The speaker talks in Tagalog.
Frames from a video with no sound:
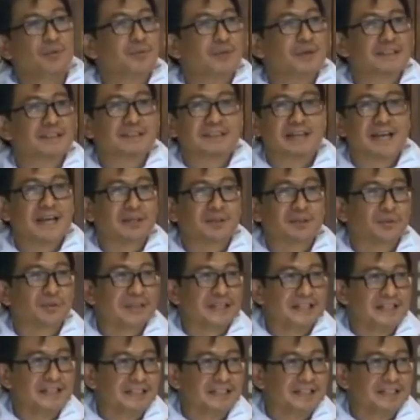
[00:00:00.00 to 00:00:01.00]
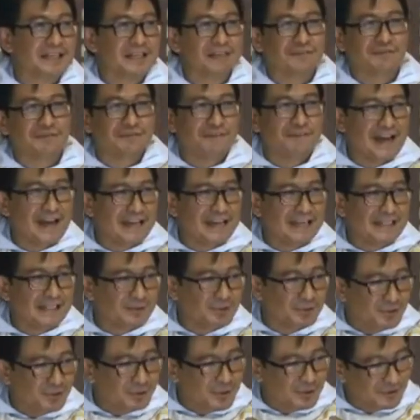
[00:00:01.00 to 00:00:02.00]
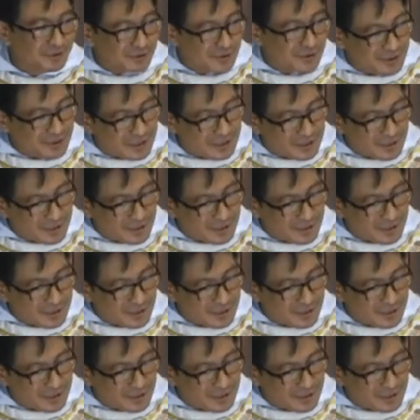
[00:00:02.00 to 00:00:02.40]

we try to read and find doon,